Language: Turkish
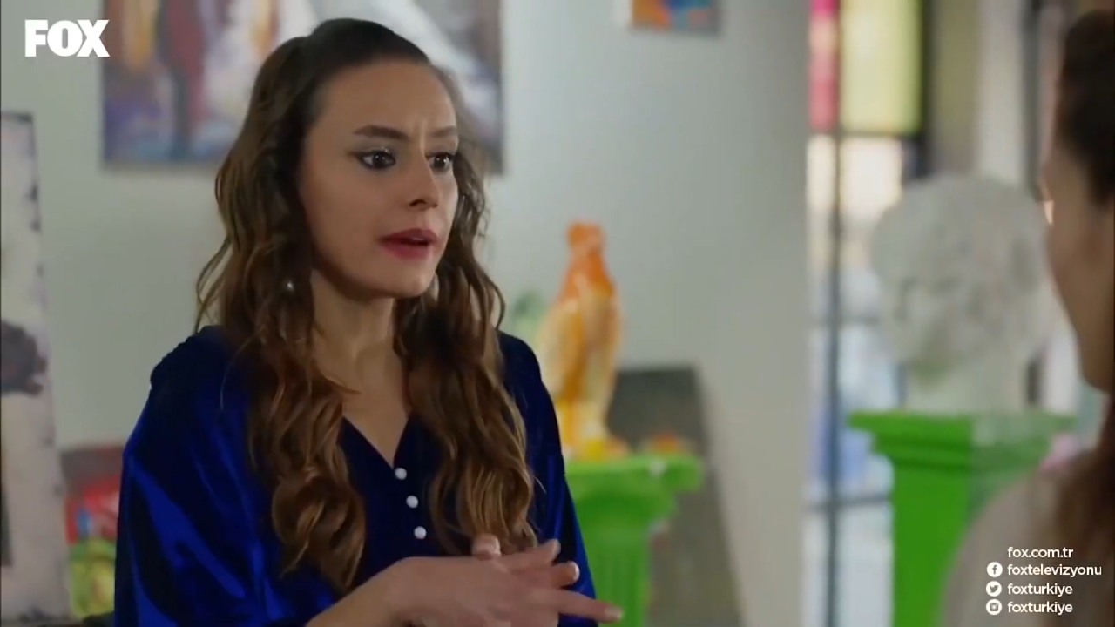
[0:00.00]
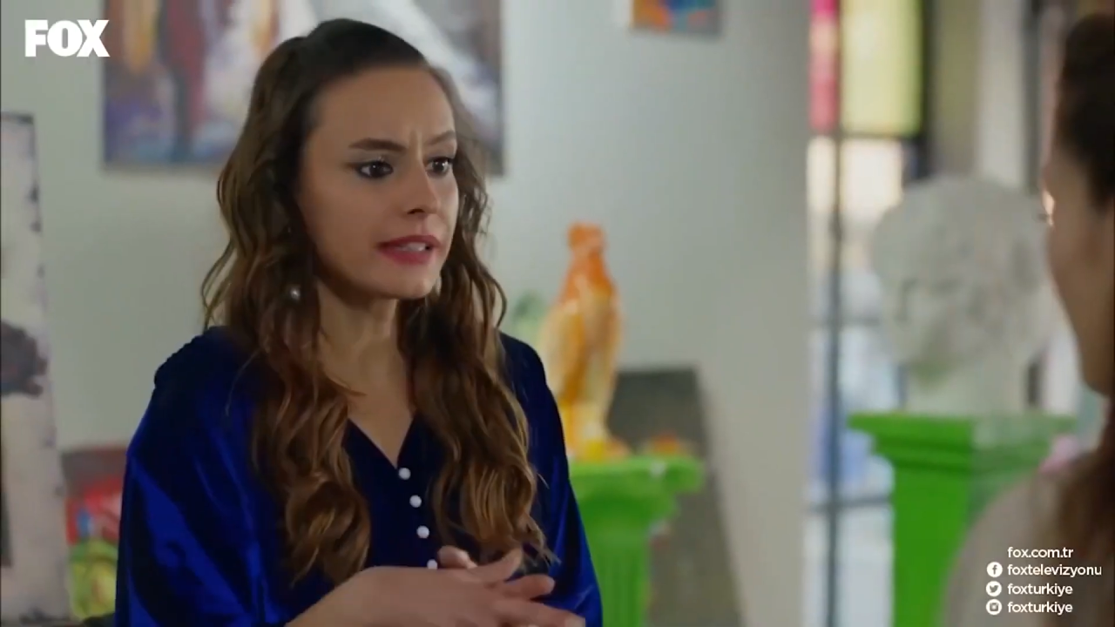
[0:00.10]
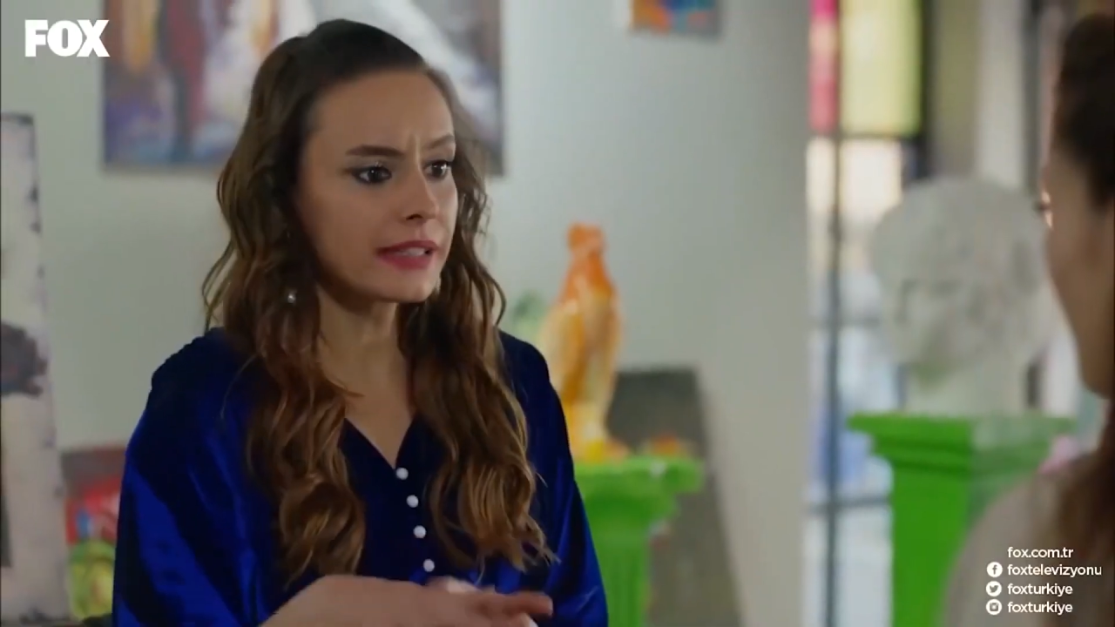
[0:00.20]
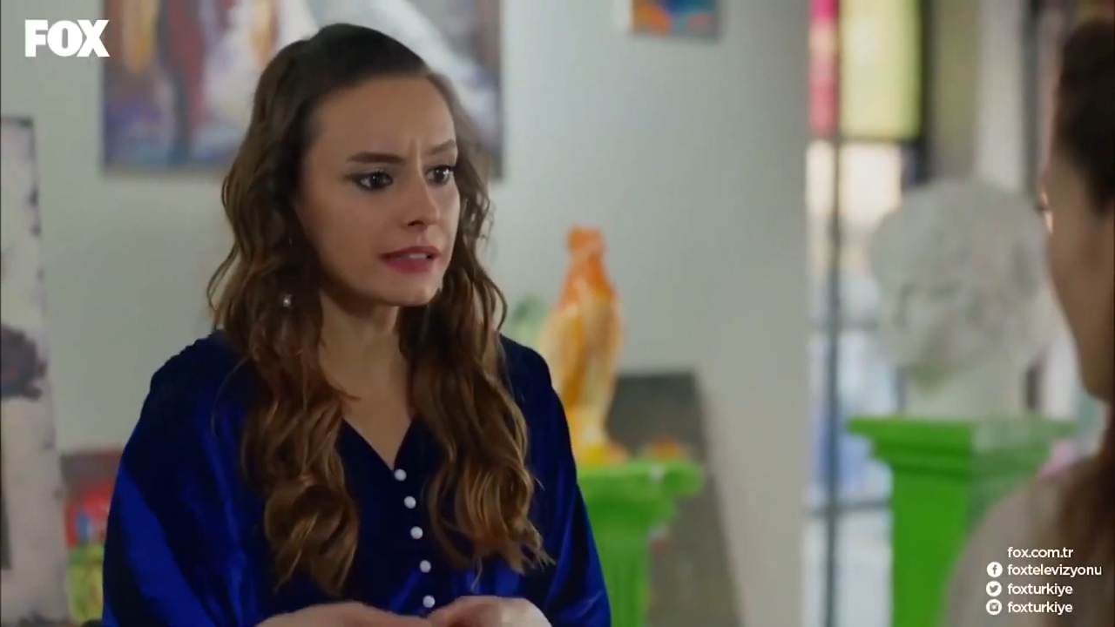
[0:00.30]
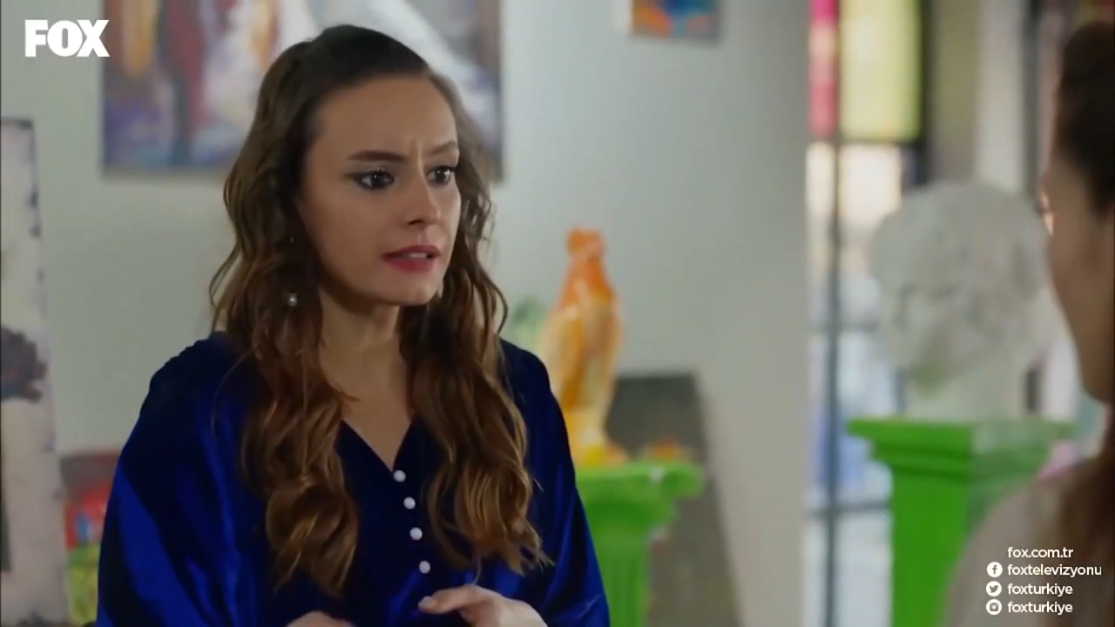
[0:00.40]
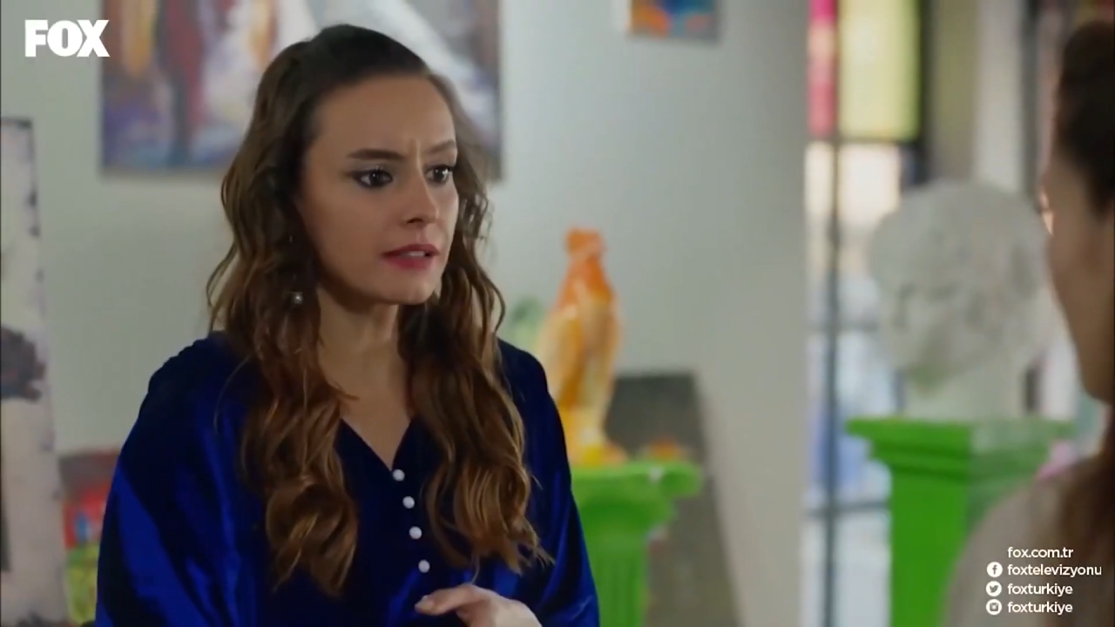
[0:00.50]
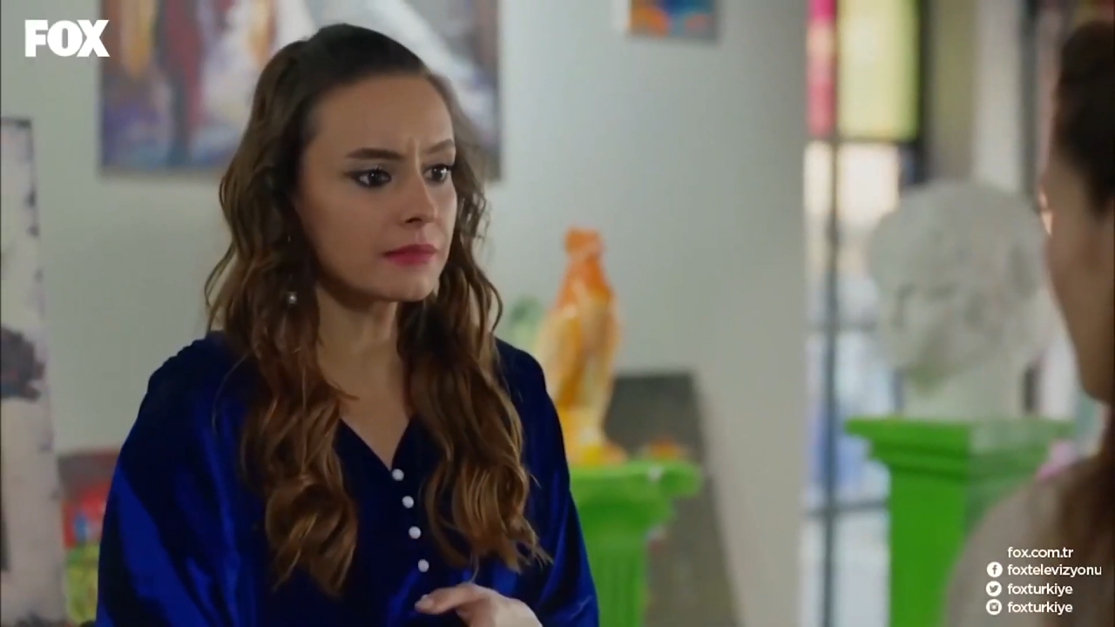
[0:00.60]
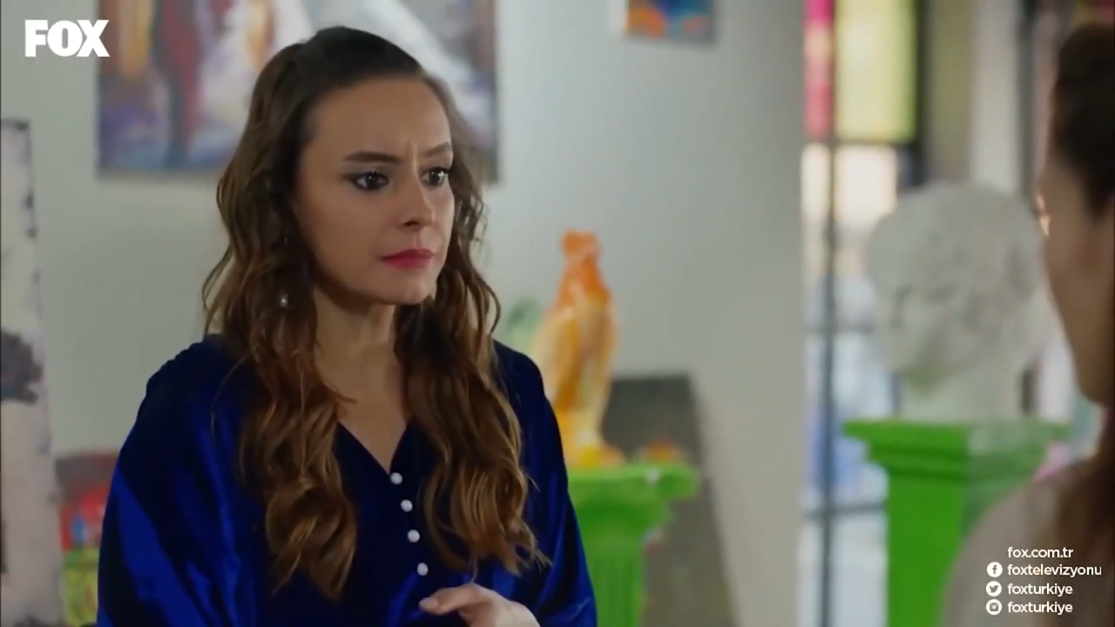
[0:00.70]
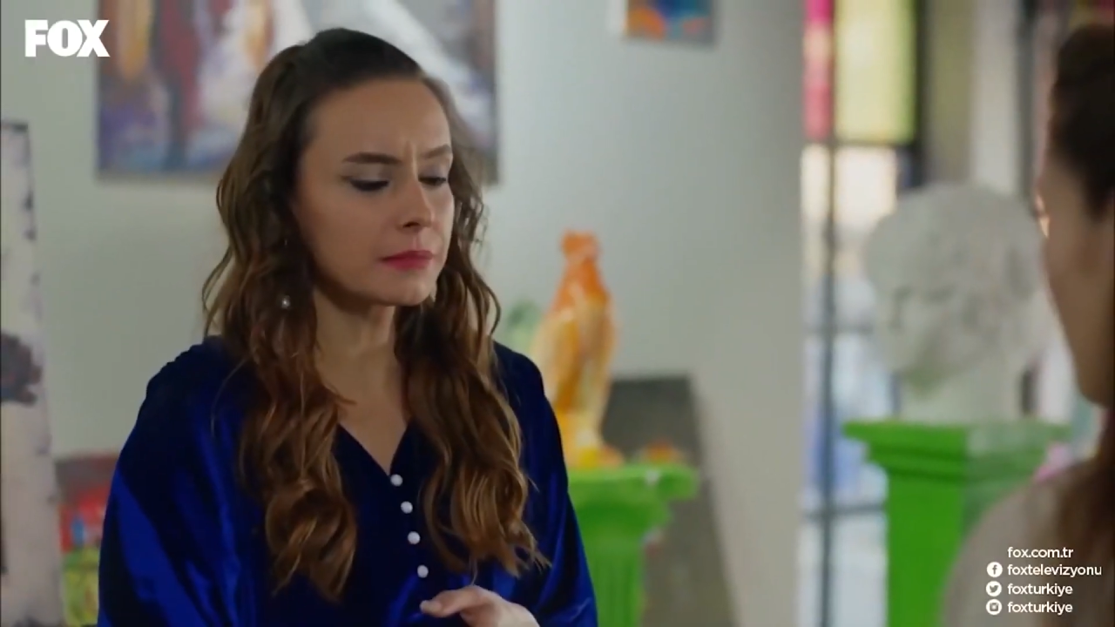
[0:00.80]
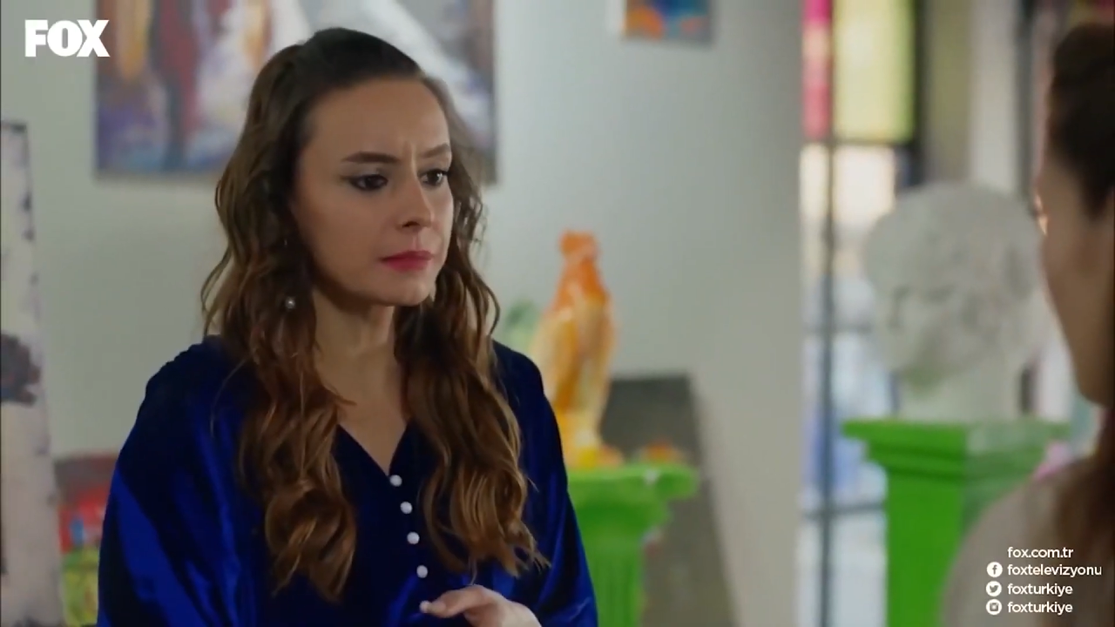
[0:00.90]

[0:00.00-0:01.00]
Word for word: e ben yeni yıla